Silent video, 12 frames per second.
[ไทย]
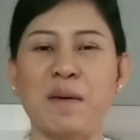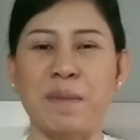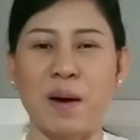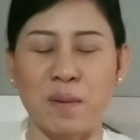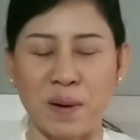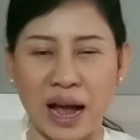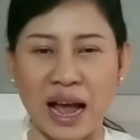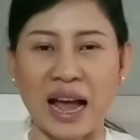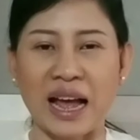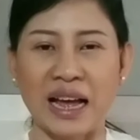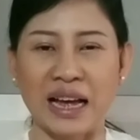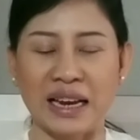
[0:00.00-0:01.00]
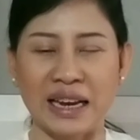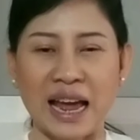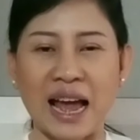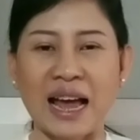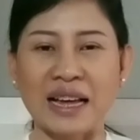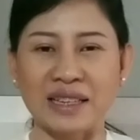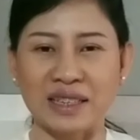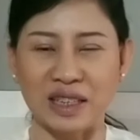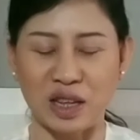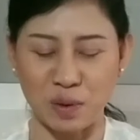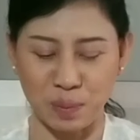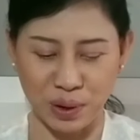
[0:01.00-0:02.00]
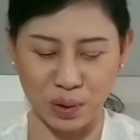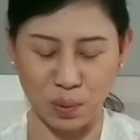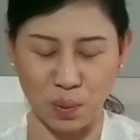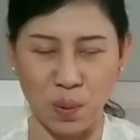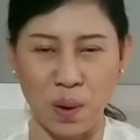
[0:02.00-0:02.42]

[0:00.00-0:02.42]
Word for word: แปลว่าหน้าสีผิว